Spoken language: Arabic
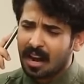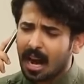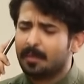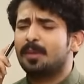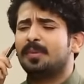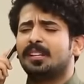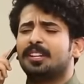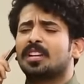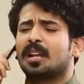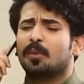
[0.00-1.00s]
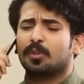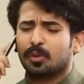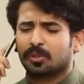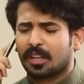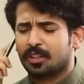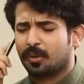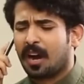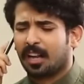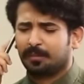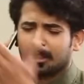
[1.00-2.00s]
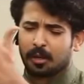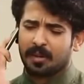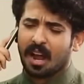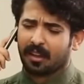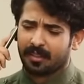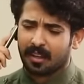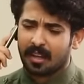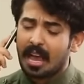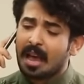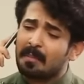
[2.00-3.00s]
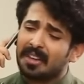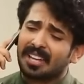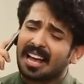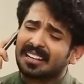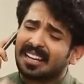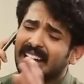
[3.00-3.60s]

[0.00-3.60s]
حبيبي الايجار موجود خلي يجي واحد منكم ياخذه بس الله